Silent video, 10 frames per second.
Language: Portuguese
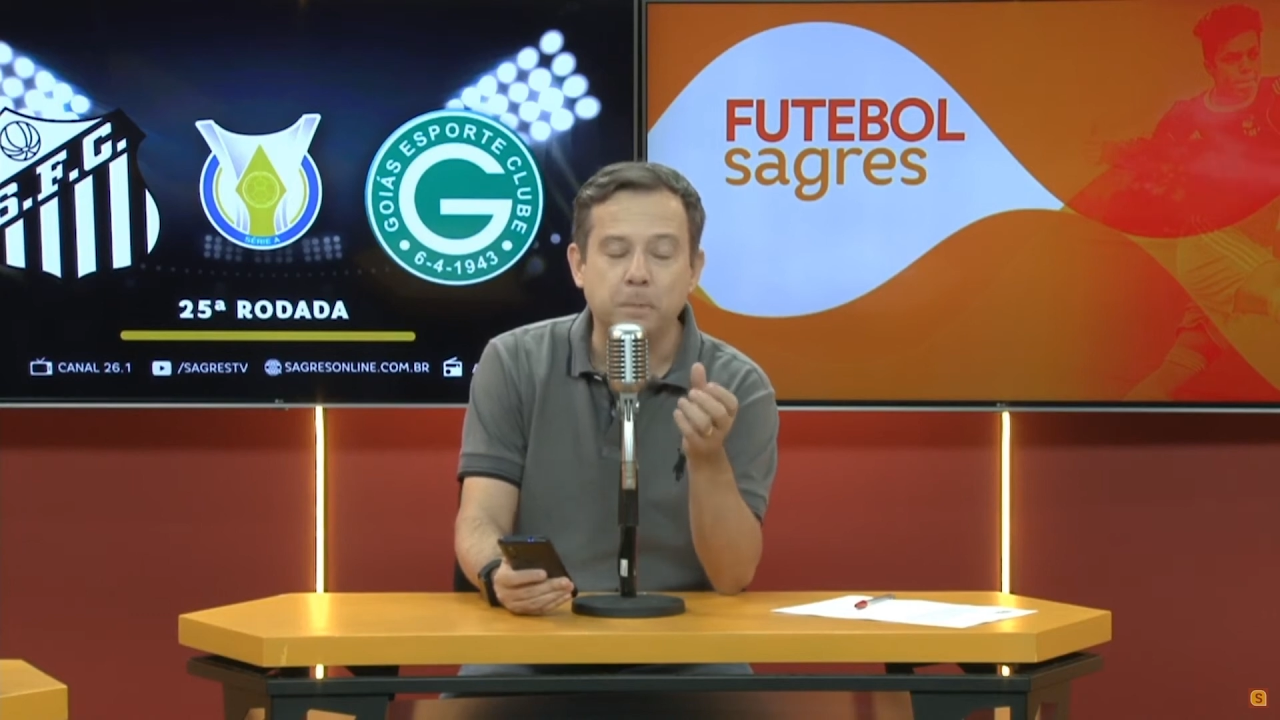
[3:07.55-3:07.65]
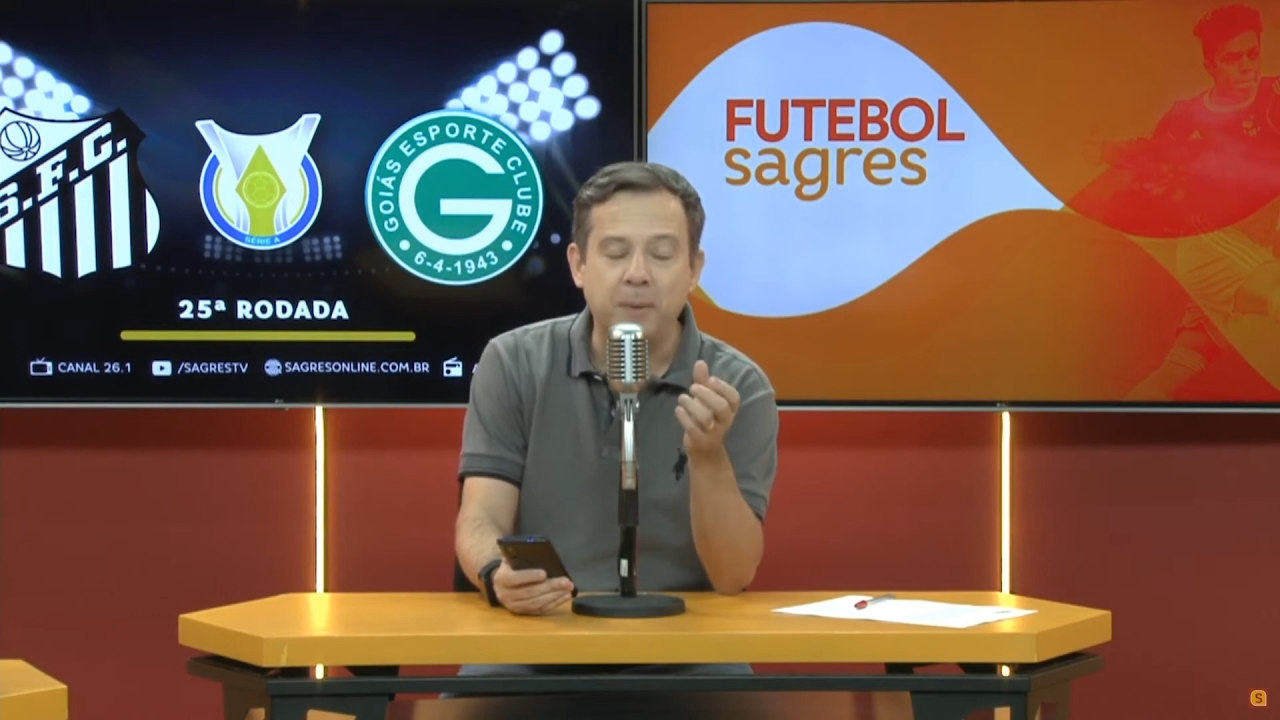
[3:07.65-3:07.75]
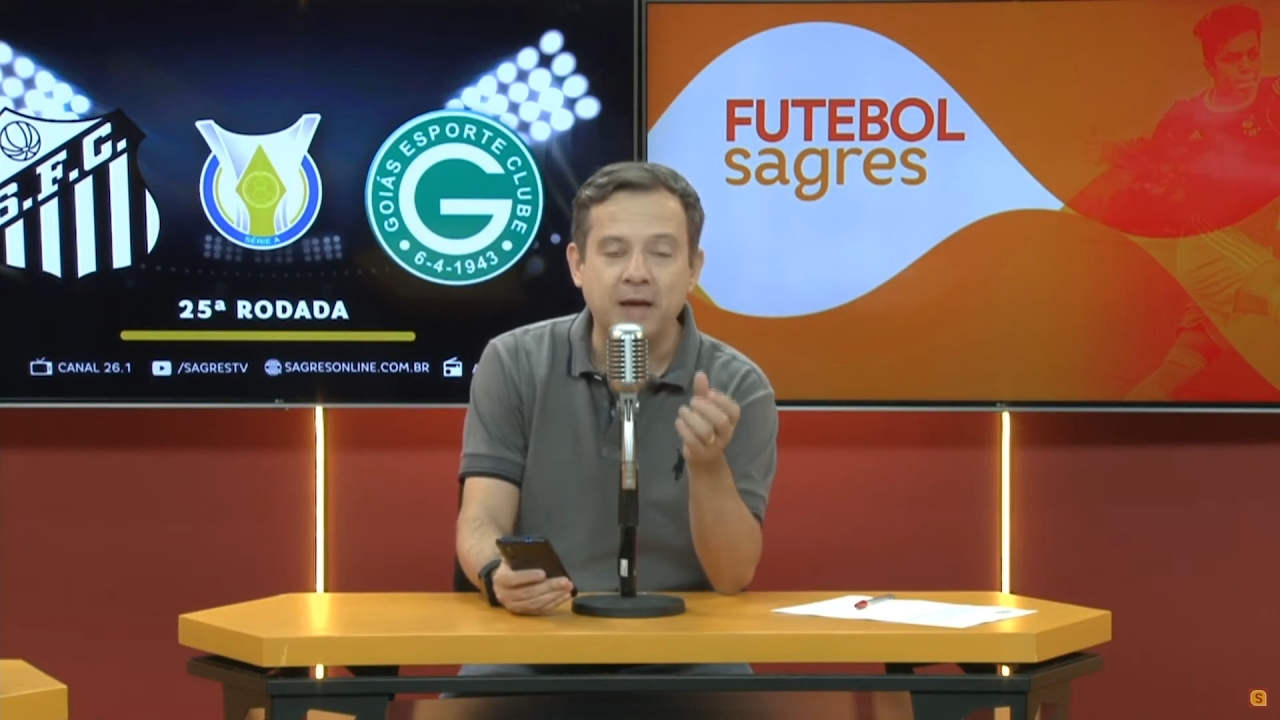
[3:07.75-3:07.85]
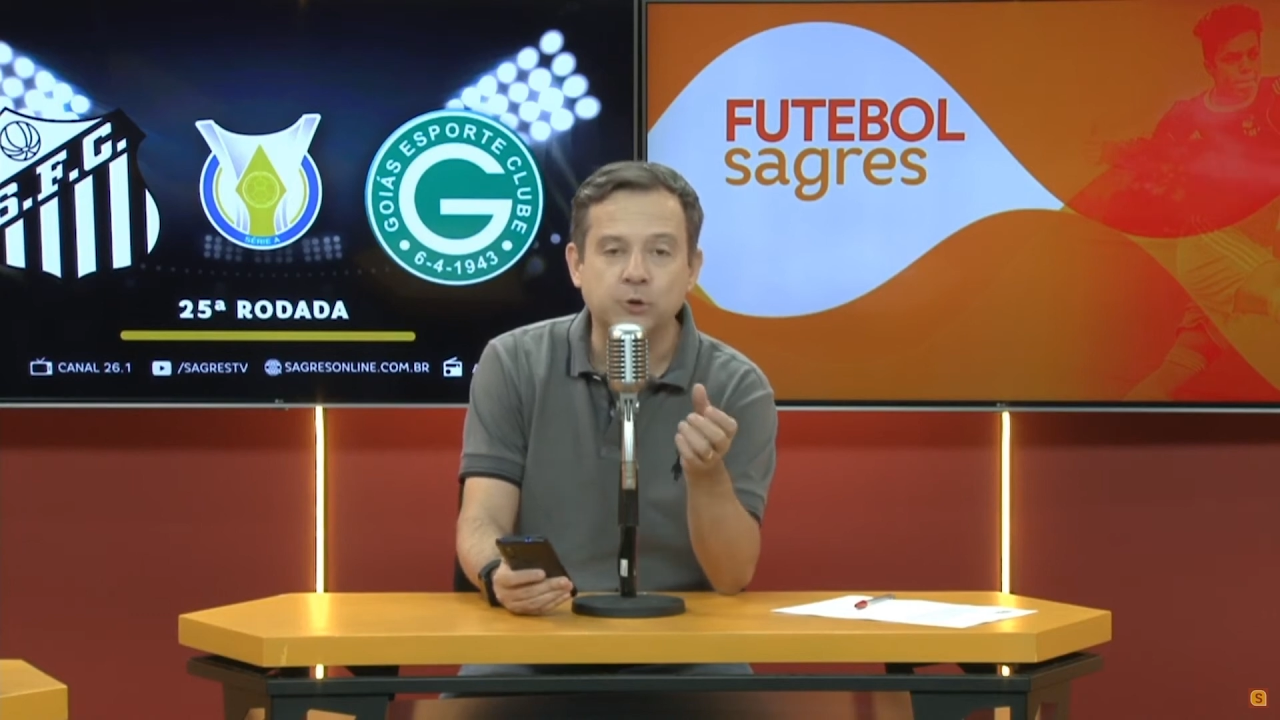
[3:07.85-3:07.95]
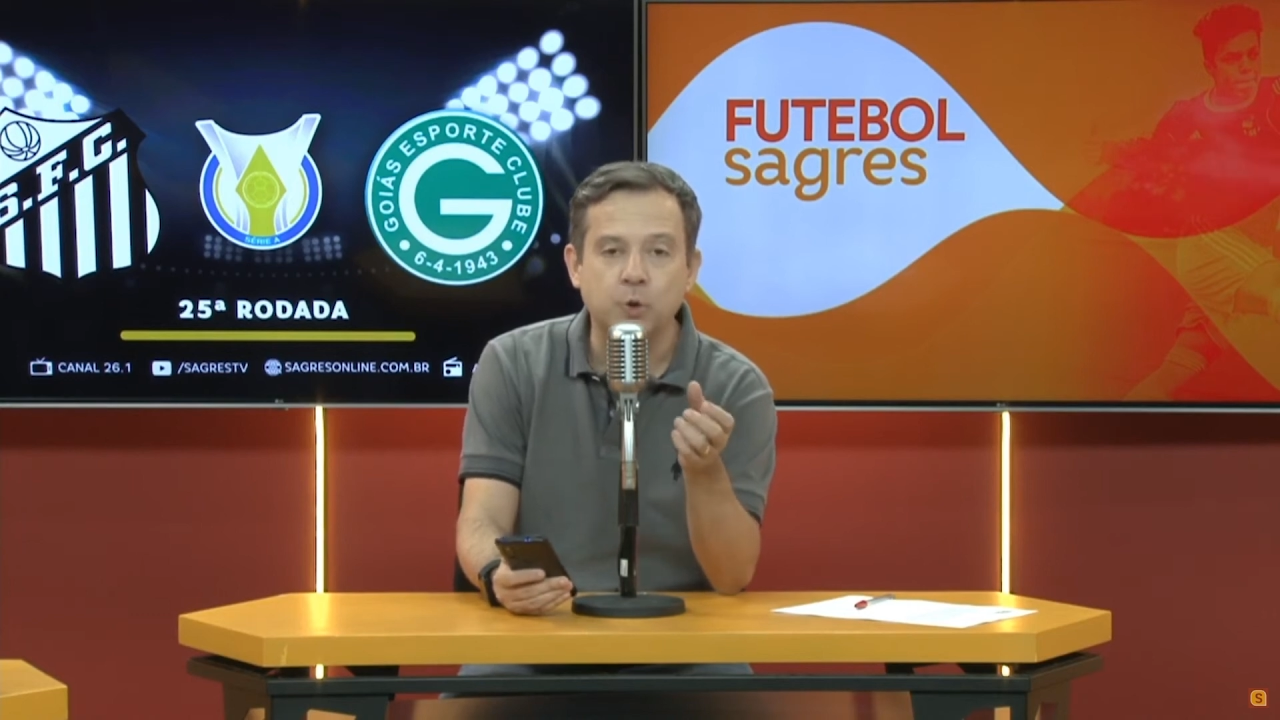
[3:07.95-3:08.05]

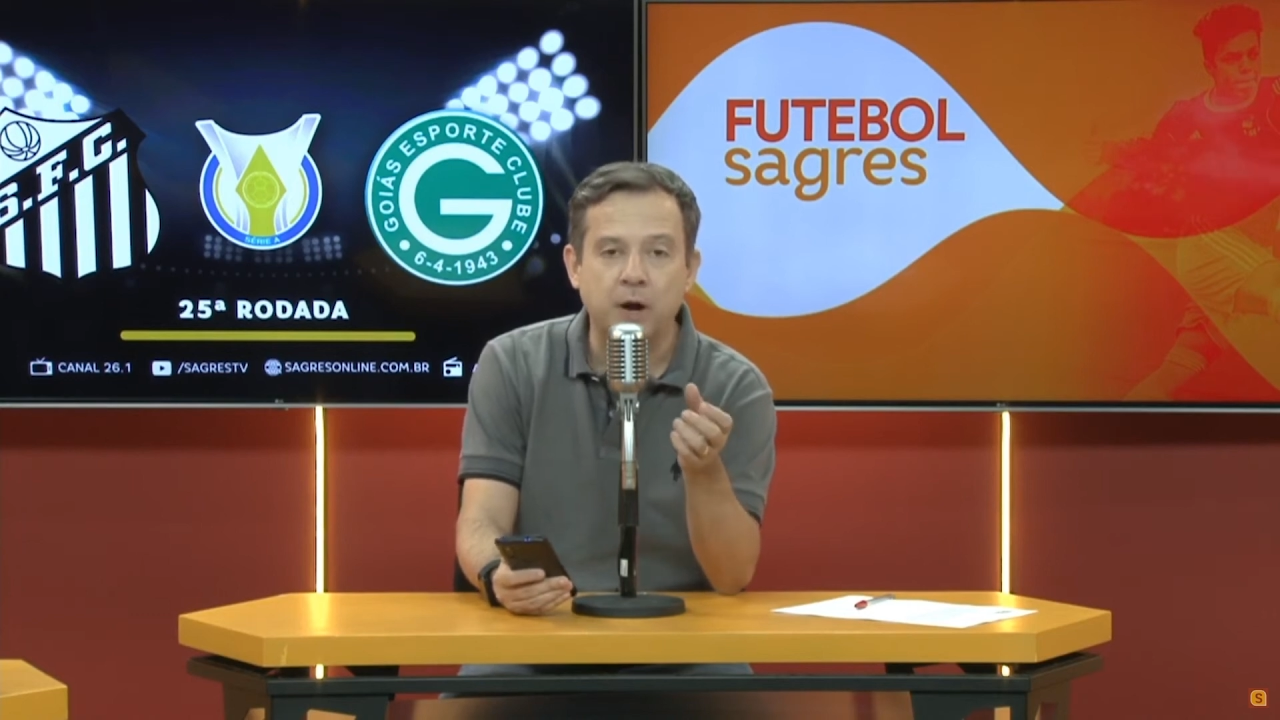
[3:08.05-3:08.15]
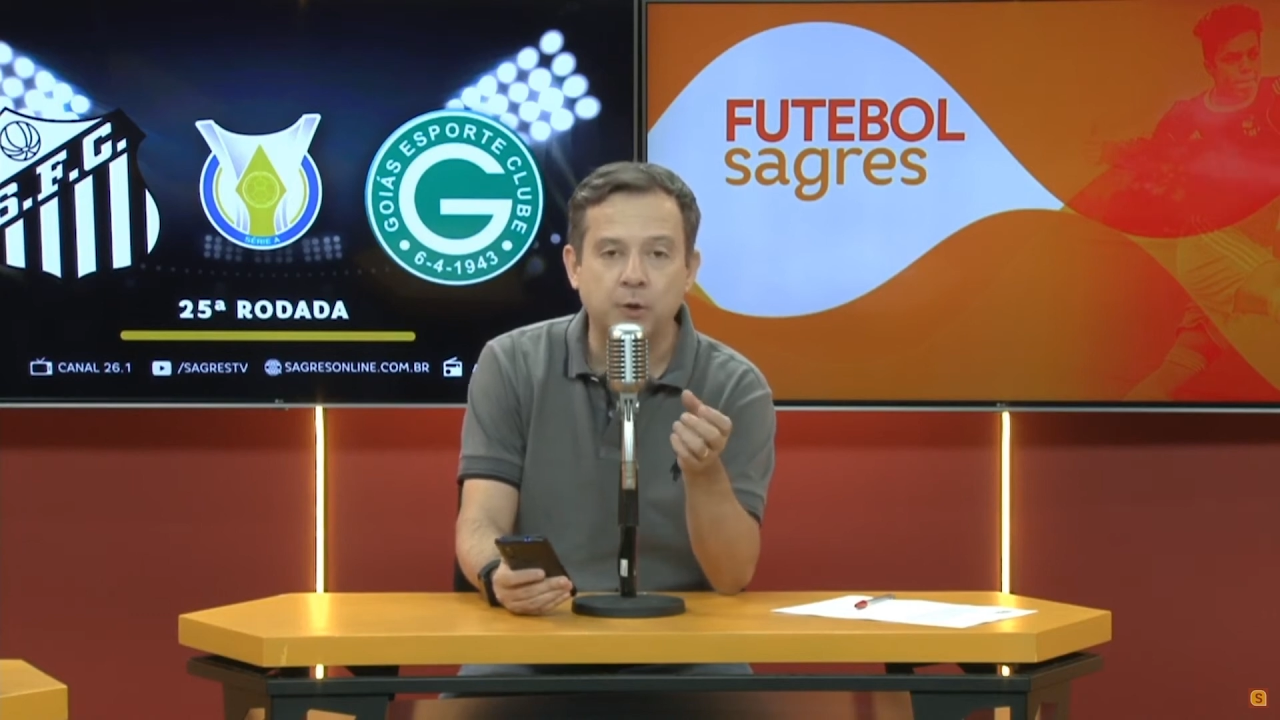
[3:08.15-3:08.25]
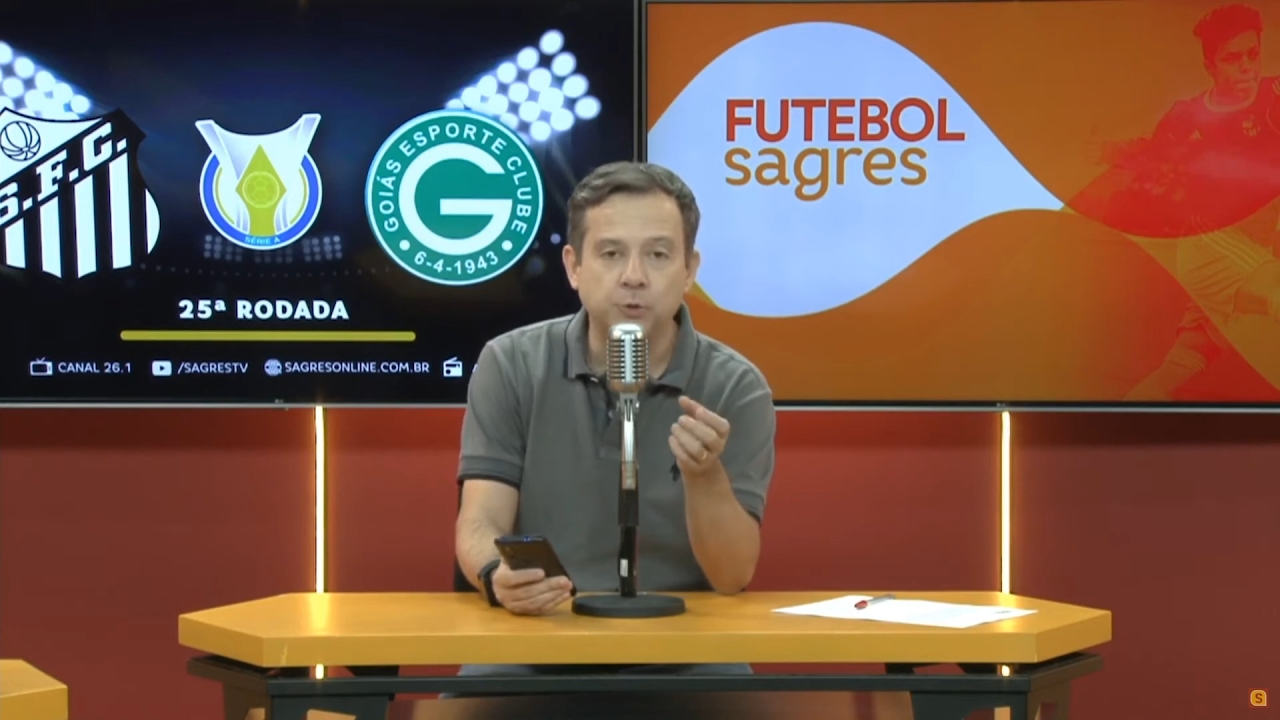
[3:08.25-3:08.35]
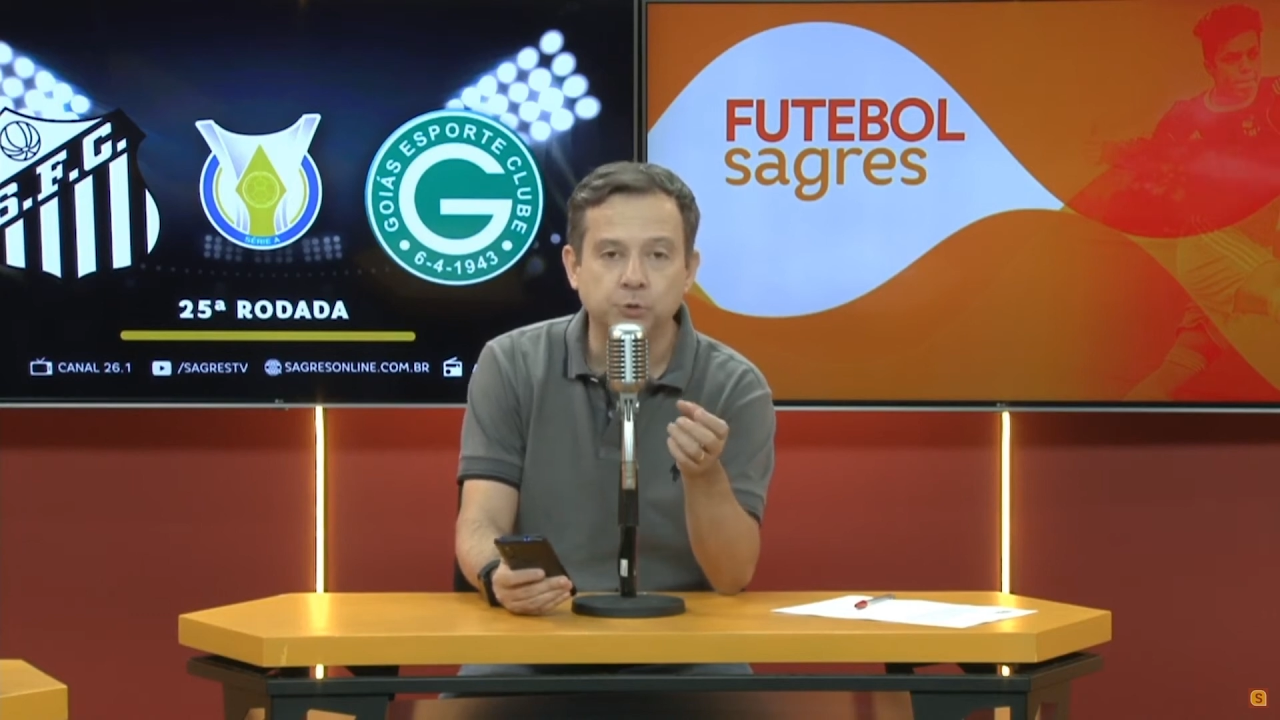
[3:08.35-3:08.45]
Pedro Raul